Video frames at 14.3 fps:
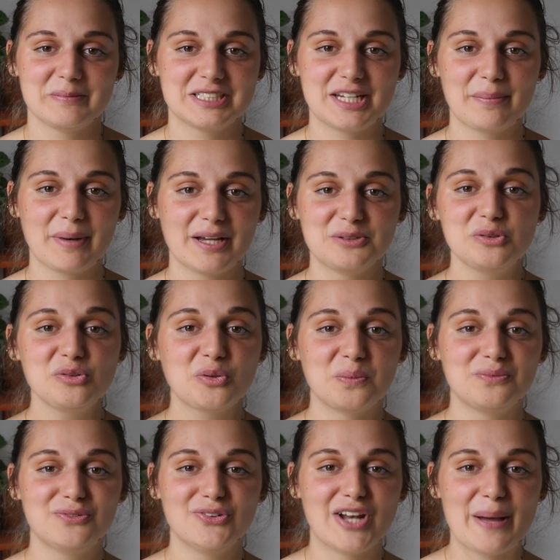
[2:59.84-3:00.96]
J'aimerais juste
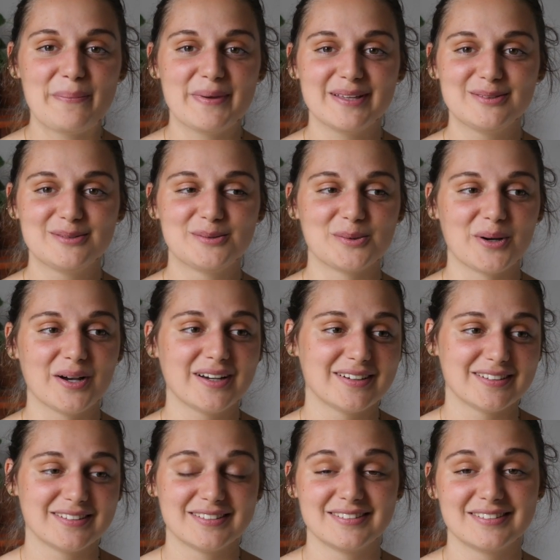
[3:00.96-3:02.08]
qu'on me foute la paix
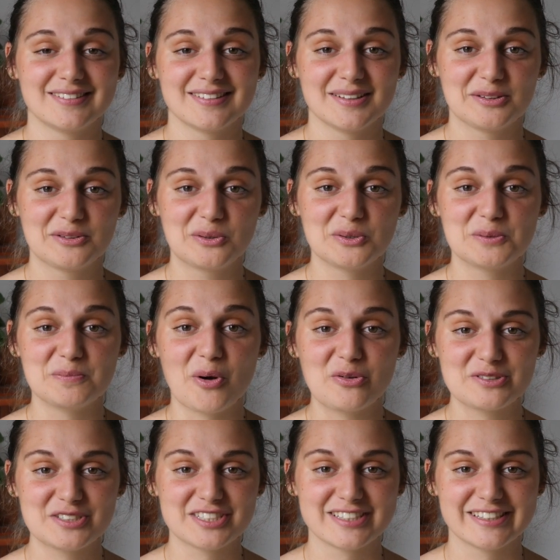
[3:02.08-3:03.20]
sur ce que je
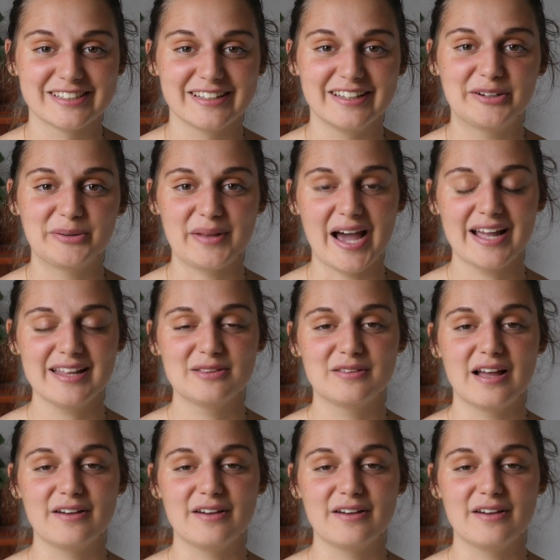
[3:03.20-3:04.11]
mange et qu'on arrête